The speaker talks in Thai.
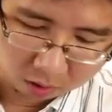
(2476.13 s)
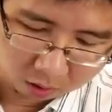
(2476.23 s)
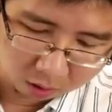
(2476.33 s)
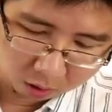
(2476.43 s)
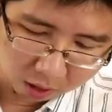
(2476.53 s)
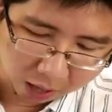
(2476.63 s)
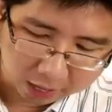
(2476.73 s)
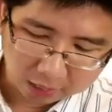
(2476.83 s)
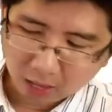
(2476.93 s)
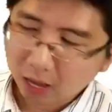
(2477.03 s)
พอหา
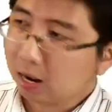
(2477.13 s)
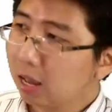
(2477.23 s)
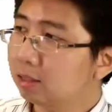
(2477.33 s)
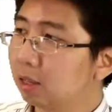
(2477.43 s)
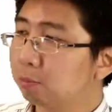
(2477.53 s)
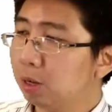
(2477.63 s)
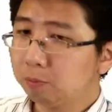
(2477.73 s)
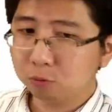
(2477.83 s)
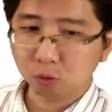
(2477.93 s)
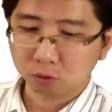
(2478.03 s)
h5 ได้เสร็จปุ๊บ
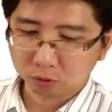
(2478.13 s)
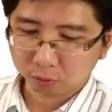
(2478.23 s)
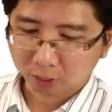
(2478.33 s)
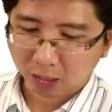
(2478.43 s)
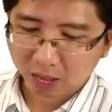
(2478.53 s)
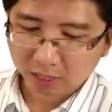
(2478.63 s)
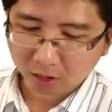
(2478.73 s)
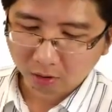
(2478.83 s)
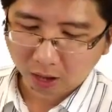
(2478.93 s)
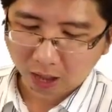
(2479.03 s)
จุดสุดท้ายที่
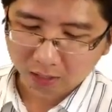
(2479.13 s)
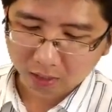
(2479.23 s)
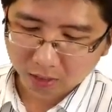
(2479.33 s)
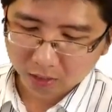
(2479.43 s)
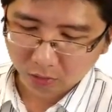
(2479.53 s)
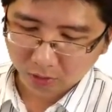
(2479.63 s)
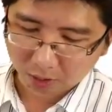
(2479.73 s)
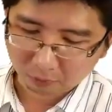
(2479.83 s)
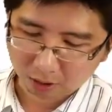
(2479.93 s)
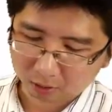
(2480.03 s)
เราขาดก็คือจุดอะไร
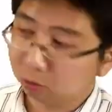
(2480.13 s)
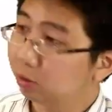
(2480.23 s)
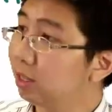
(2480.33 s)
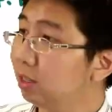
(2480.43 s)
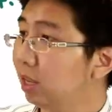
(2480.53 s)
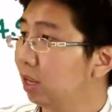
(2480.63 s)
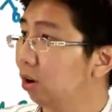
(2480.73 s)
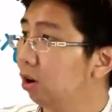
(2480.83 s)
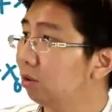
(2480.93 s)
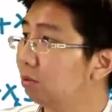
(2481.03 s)
วะจุดที่ 4
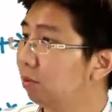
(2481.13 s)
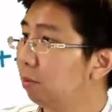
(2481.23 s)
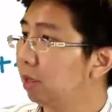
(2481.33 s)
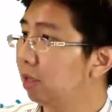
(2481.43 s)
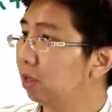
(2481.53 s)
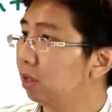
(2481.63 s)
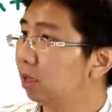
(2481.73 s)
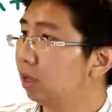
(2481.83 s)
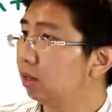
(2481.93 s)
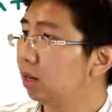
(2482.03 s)
เนาะมันมี
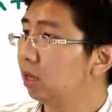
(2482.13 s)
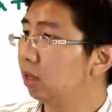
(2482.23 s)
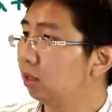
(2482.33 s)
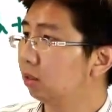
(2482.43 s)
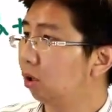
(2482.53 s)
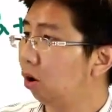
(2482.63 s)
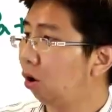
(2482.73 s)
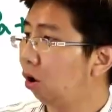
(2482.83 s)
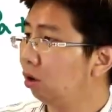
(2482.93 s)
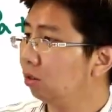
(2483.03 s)
1
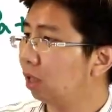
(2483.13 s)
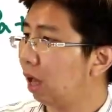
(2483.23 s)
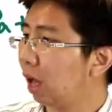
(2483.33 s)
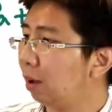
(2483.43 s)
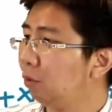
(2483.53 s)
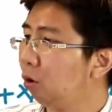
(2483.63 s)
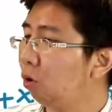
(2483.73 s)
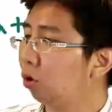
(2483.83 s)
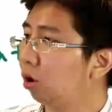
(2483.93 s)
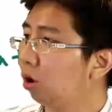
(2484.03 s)
2 3
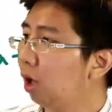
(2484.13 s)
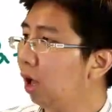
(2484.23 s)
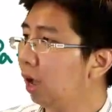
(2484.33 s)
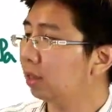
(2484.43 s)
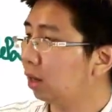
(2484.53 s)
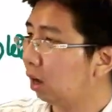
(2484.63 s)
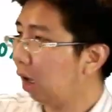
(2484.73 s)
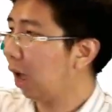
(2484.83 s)
6 แล้วก็5เสร็จแล้วก็ขาด